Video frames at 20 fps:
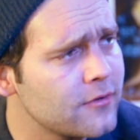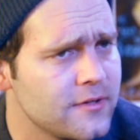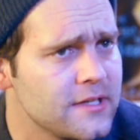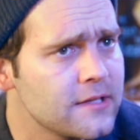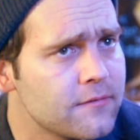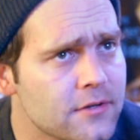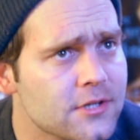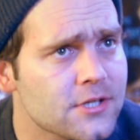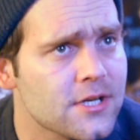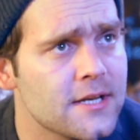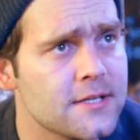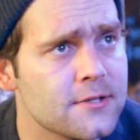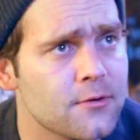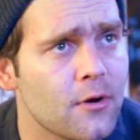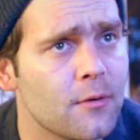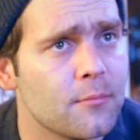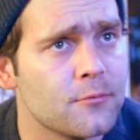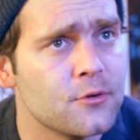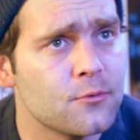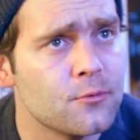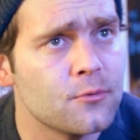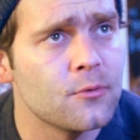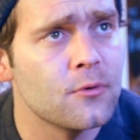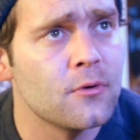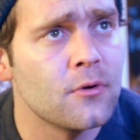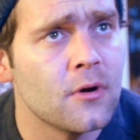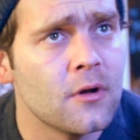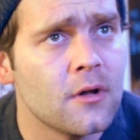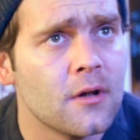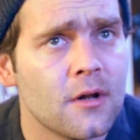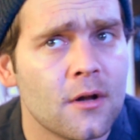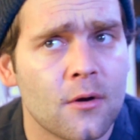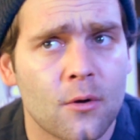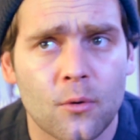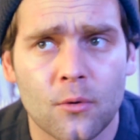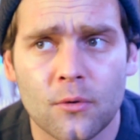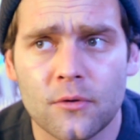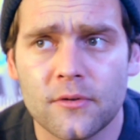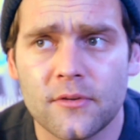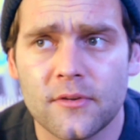Das liegt wahrscheinlich auch am Juno
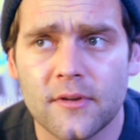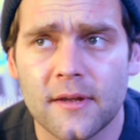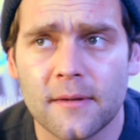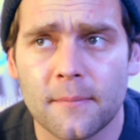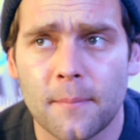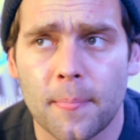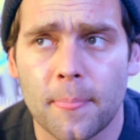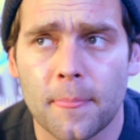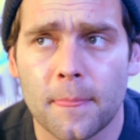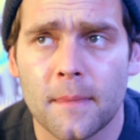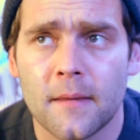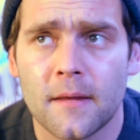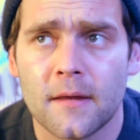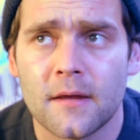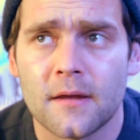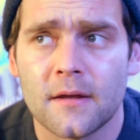und ähm,